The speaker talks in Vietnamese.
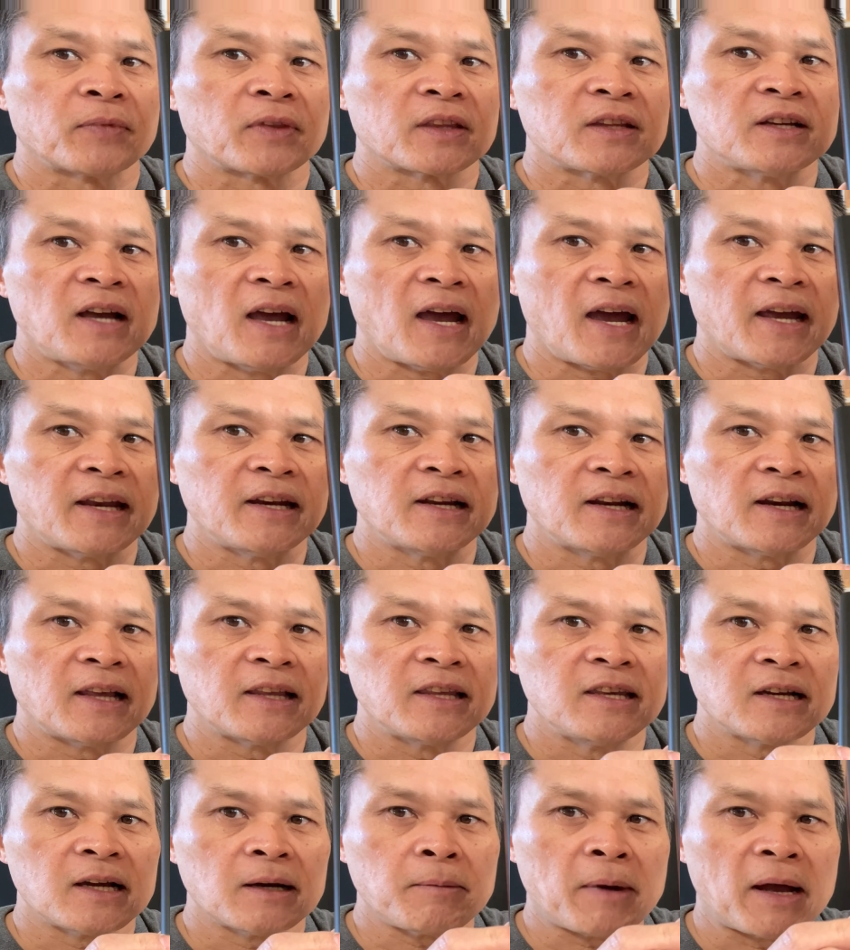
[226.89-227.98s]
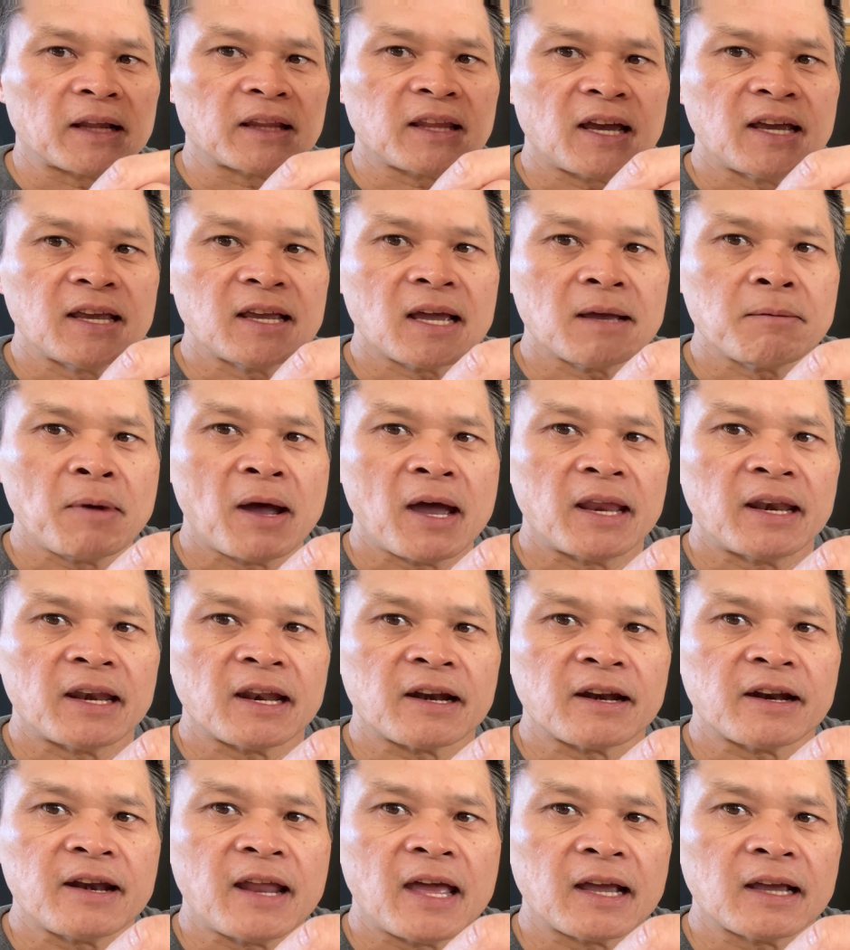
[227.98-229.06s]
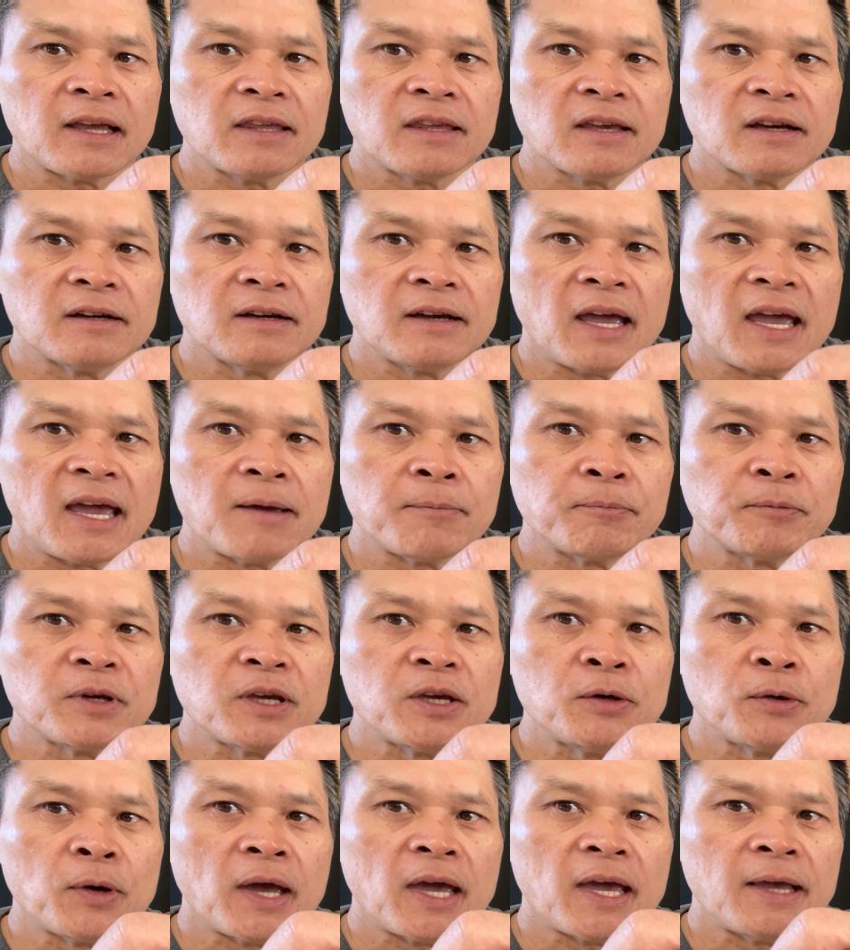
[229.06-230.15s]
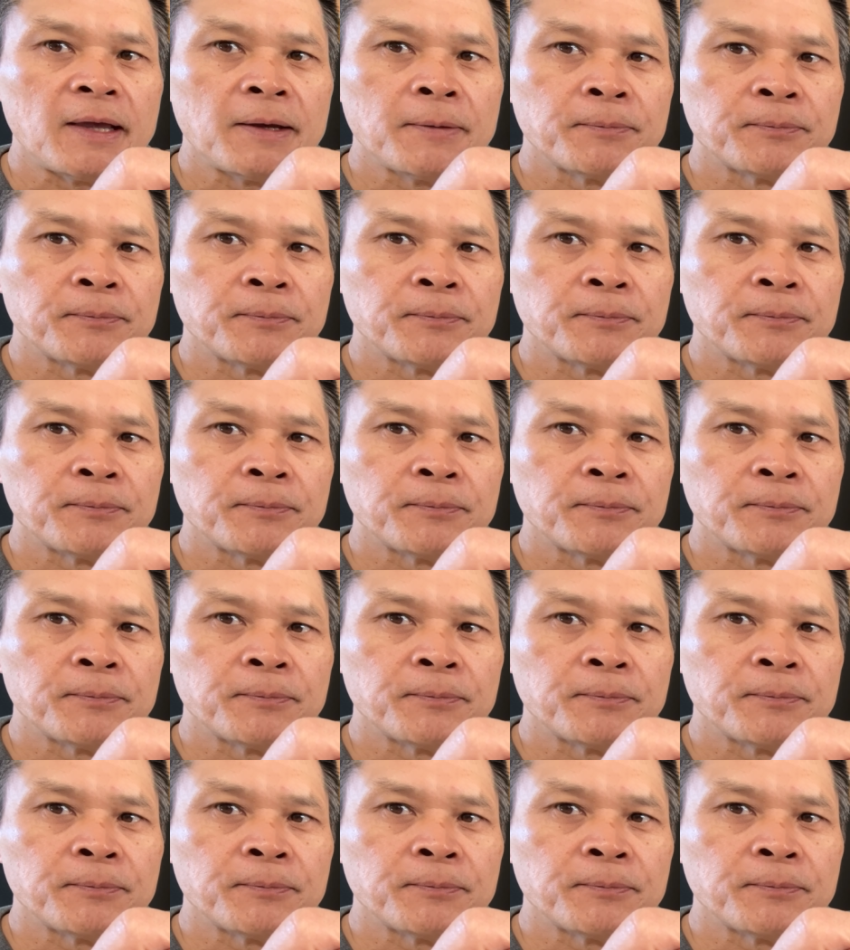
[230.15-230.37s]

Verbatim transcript: thứ hai nữa là như các bạn thấy cái bên là nó để cái chữ MQA